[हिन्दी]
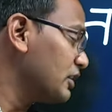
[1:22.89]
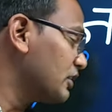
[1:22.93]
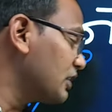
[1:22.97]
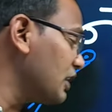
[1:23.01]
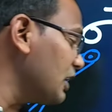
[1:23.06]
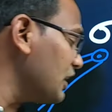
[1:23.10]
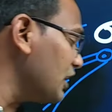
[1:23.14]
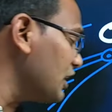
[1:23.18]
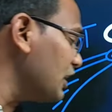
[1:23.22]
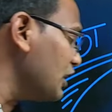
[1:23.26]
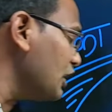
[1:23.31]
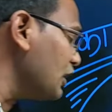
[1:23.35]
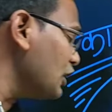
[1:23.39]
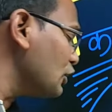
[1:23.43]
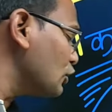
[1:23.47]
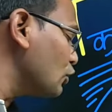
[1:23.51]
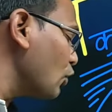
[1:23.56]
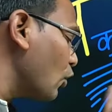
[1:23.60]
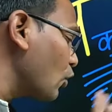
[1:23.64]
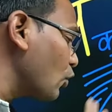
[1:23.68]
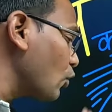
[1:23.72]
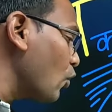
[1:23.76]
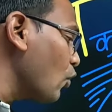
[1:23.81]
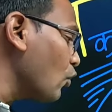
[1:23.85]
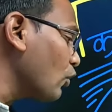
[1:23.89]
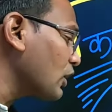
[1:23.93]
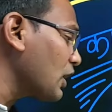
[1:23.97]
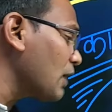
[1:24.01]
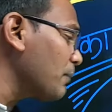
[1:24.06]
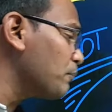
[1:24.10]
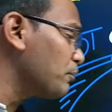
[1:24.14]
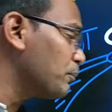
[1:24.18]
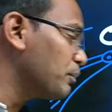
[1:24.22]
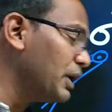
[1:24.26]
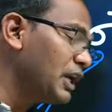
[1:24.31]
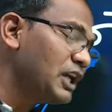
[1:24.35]
कि इन दोनों के
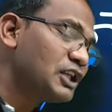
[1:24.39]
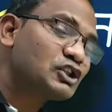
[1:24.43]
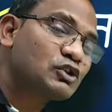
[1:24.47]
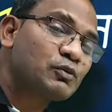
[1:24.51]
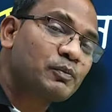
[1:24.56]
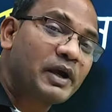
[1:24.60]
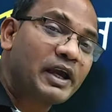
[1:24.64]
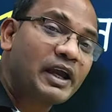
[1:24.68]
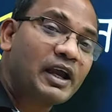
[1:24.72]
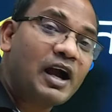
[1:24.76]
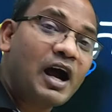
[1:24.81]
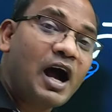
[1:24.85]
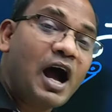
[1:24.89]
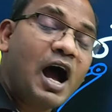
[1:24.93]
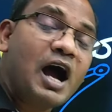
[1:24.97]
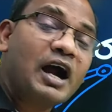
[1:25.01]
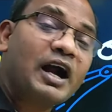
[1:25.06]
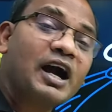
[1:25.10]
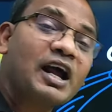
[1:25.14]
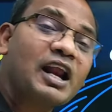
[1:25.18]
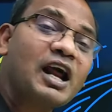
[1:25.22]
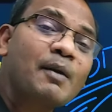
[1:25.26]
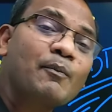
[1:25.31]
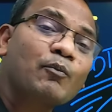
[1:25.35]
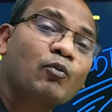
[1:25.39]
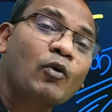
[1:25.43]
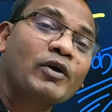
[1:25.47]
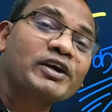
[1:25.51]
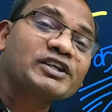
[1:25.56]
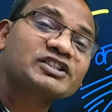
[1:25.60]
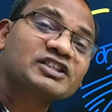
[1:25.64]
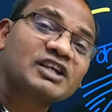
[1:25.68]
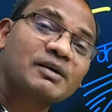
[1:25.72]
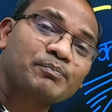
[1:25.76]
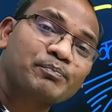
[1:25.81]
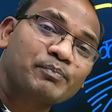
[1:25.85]
बीच में अगर हम
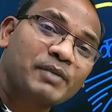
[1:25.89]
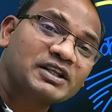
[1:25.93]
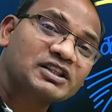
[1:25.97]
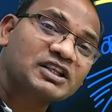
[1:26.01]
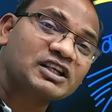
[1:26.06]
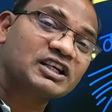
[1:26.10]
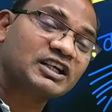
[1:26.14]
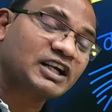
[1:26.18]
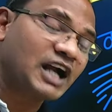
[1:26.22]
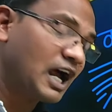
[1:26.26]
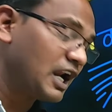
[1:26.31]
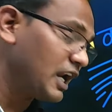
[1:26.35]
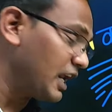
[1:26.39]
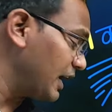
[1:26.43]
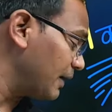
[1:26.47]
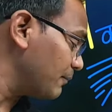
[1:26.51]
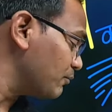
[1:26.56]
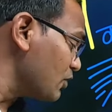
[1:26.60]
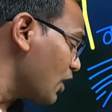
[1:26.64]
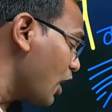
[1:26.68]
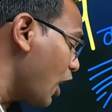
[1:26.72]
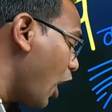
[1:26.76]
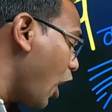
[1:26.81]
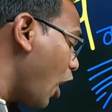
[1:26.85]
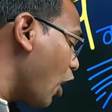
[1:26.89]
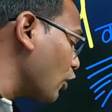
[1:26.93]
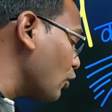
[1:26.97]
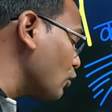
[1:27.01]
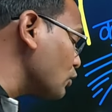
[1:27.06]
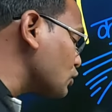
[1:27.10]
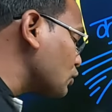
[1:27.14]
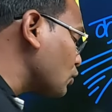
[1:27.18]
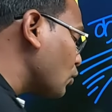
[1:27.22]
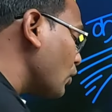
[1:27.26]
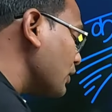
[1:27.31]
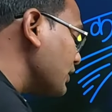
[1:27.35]
कोई संबंध निकालें और
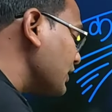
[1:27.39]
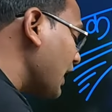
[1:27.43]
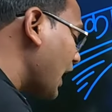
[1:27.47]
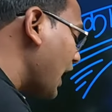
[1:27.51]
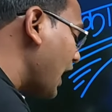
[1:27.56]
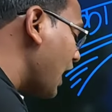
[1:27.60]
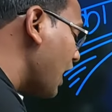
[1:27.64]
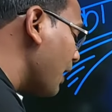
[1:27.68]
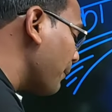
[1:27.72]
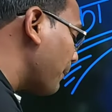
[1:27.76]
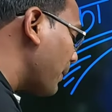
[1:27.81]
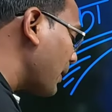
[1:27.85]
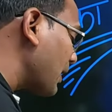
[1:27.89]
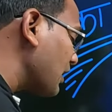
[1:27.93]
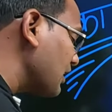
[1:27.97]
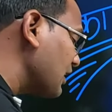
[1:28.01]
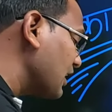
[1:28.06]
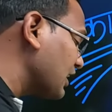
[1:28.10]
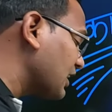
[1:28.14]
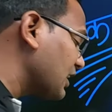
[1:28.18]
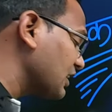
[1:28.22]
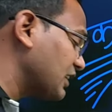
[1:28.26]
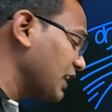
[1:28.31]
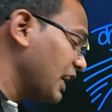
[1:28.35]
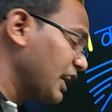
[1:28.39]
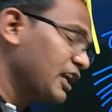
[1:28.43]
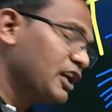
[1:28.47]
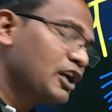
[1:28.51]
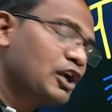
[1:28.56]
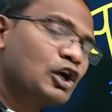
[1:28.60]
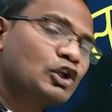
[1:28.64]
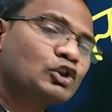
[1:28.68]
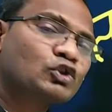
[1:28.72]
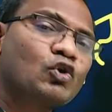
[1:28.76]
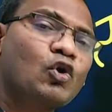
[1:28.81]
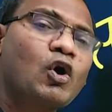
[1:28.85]
उसको यहां पर लिख दें
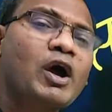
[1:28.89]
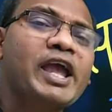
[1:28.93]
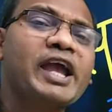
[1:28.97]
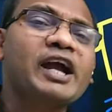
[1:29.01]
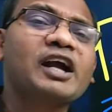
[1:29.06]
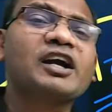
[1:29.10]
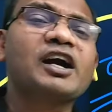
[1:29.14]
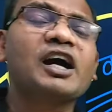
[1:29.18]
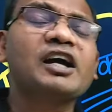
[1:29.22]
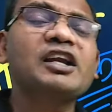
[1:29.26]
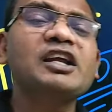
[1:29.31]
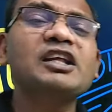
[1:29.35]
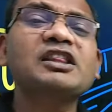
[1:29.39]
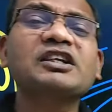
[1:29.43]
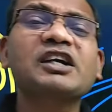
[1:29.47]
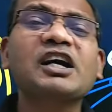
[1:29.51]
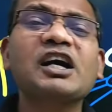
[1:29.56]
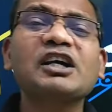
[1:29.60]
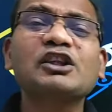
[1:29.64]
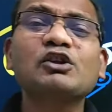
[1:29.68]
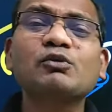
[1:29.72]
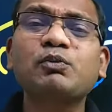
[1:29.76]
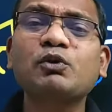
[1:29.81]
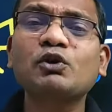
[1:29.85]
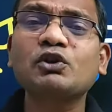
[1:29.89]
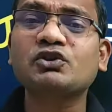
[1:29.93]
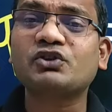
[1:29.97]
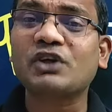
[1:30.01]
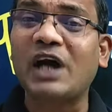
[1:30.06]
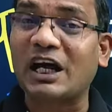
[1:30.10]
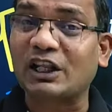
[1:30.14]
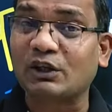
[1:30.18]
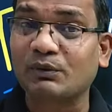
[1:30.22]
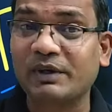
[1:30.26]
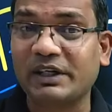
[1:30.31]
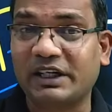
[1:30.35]
तो एक गणित का अद्भुत
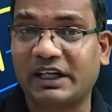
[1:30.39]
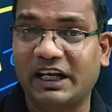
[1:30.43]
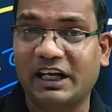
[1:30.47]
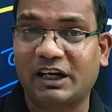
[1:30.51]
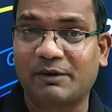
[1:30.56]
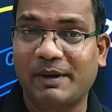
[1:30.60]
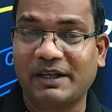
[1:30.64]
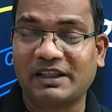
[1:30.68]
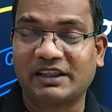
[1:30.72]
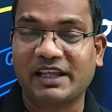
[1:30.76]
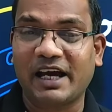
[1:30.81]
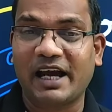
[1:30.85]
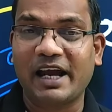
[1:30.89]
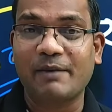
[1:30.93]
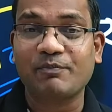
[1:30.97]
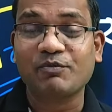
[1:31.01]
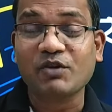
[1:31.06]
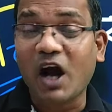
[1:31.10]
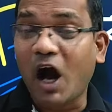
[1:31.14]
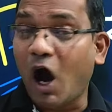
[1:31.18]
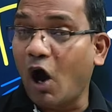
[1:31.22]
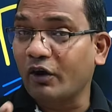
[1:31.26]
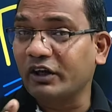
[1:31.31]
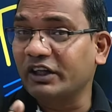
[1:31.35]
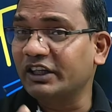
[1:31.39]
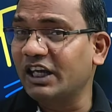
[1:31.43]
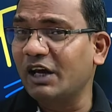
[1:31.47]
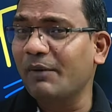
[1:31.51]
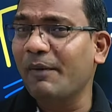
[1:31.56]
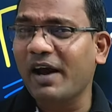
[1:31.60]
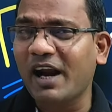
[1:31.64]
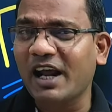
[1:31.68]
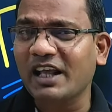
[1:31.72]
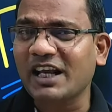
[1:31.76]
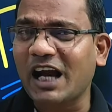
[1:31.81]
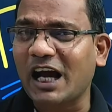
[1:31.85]
जादुई ट्रिक बनता है और ये
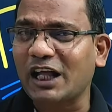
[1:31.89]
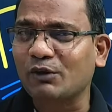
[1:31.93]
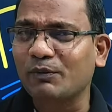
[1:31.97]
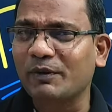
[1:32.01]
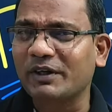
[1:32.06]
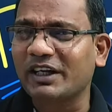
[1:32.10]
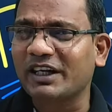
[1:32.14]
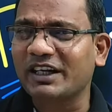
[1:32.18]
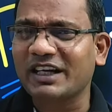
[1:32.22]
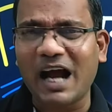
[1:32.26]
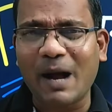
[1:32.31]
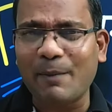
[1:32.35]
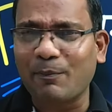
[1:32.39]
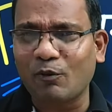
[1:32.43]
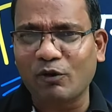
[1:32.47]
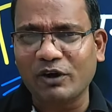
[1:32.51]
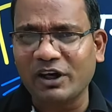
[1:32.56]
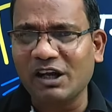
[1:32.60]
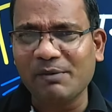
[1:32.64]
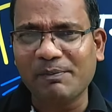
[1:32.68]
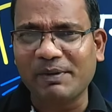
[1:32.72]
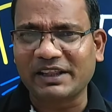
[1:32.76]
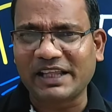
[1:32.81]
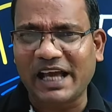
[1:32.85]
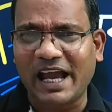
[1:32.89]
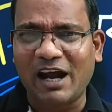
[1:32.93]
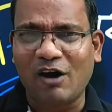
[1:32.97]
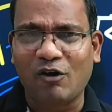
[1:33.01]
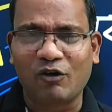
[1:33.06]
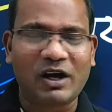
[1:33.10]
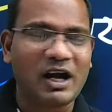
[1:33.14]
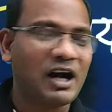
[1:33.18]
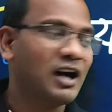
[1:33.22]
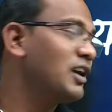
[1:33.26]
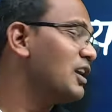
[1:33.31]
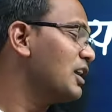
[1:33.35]
वाला जादुई ट्रिक आपको नहीं बताया
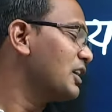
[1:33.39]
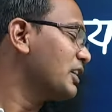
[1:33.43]
होगा